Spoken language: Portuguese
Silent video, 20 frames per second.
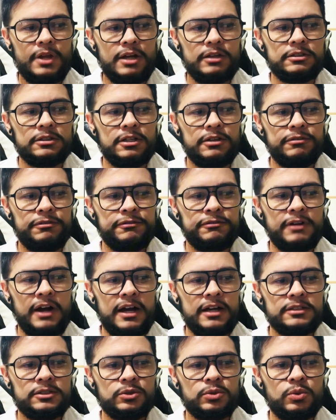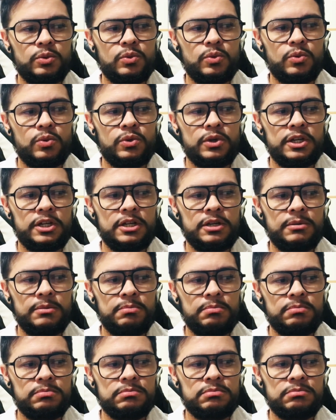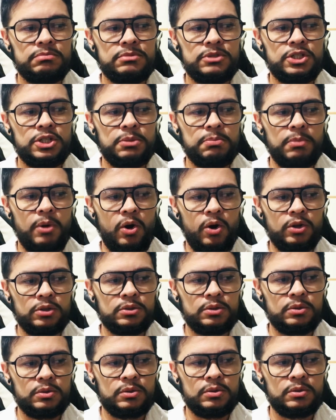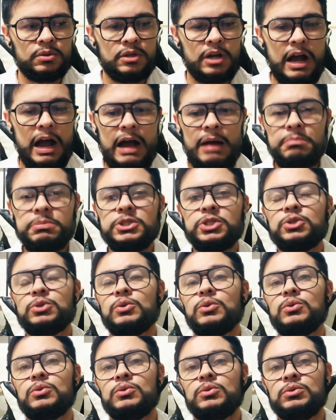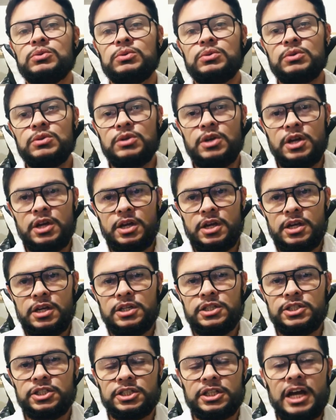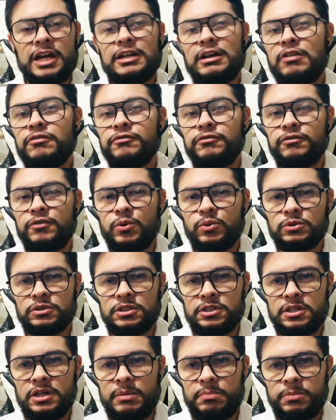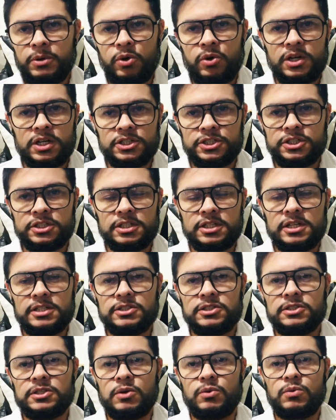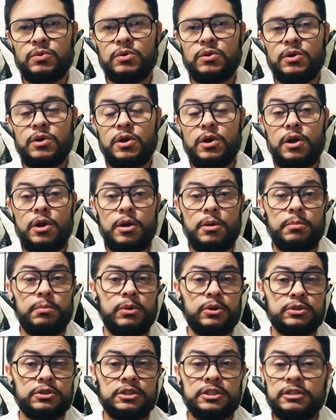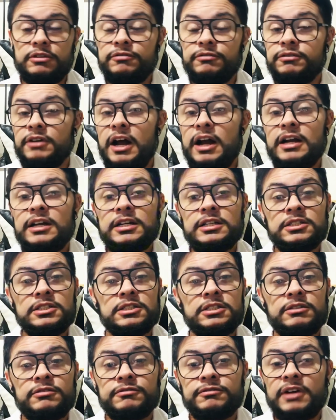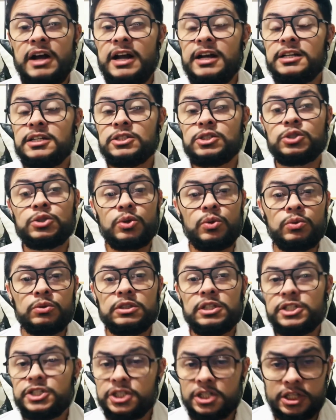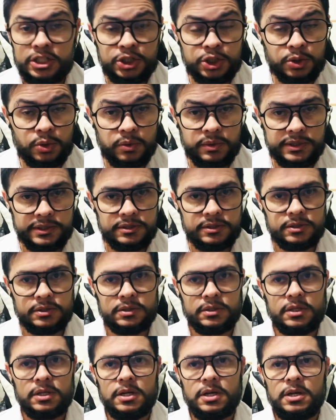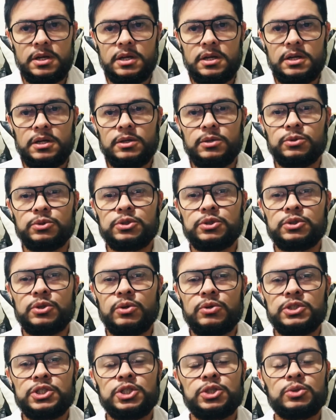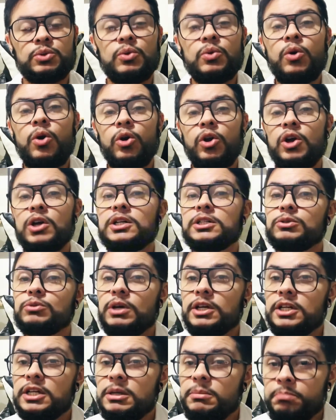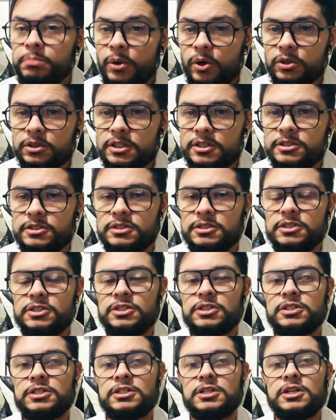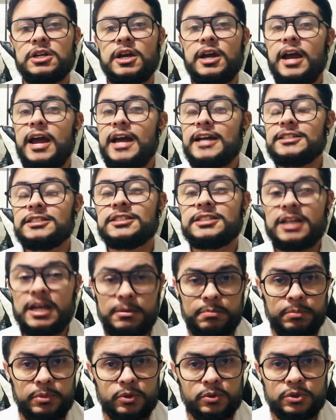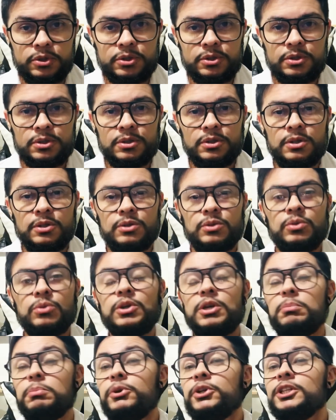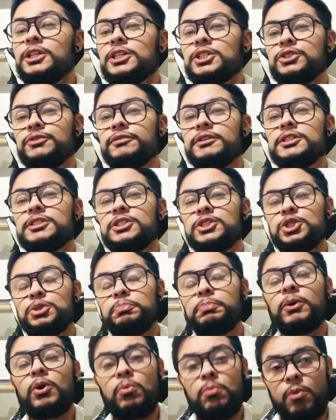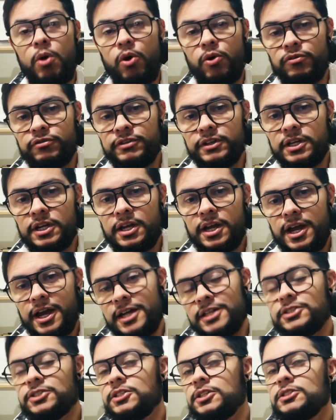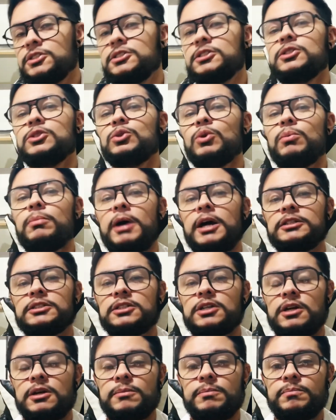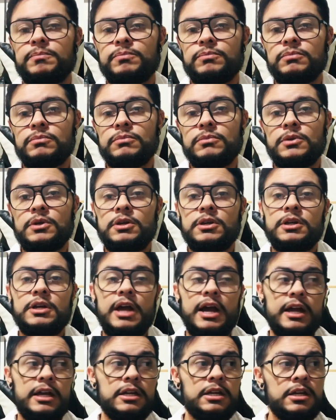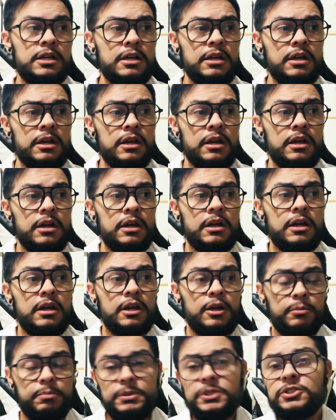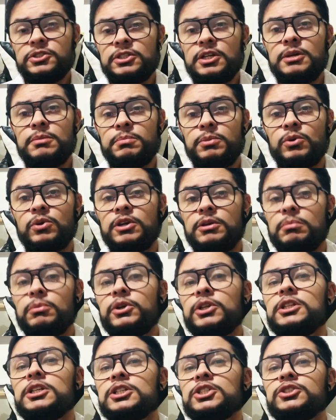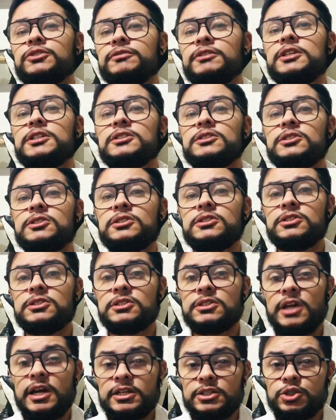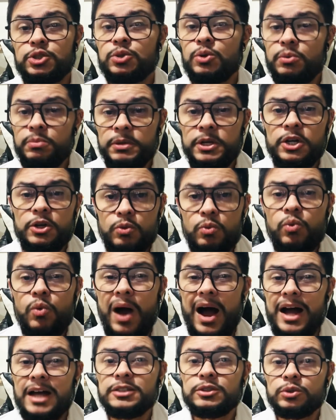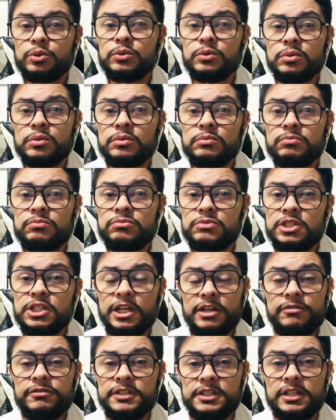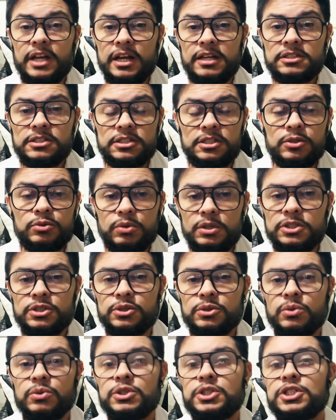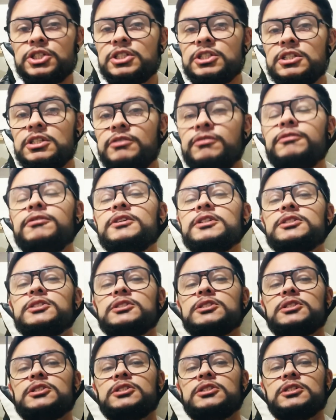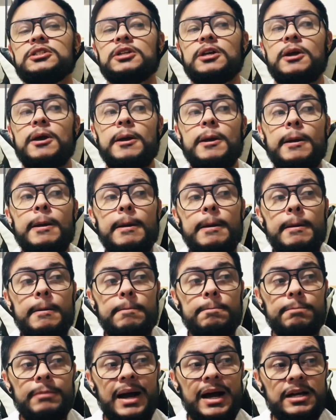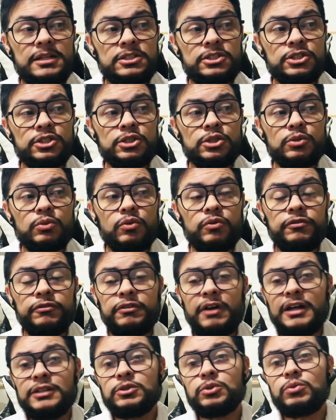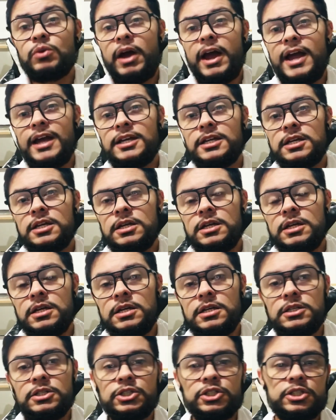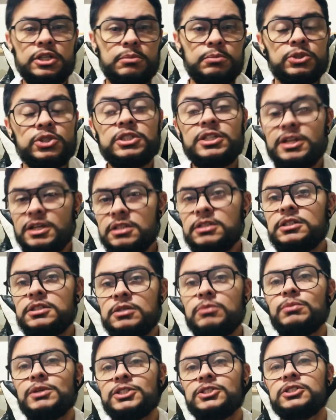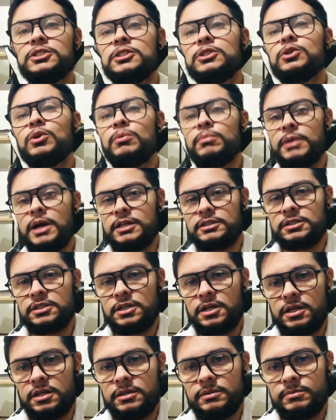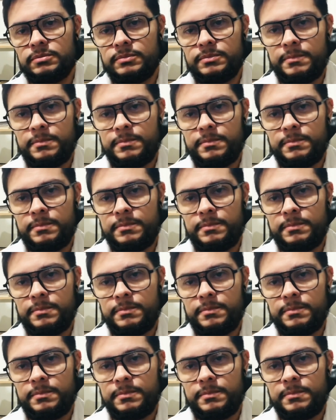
de fato o que de modo absoluto está na fonte da procrastinação. Pode ser várias e várias outras questões. Eu só estou colocando aqui hipóteses, exemplos do que muitas vezes promove essa sintomática. E aí eu percebo que muitas vezes é sobre o ato de evitar situações difíceis. Mas o fato é que estamos diante de uma sintomática,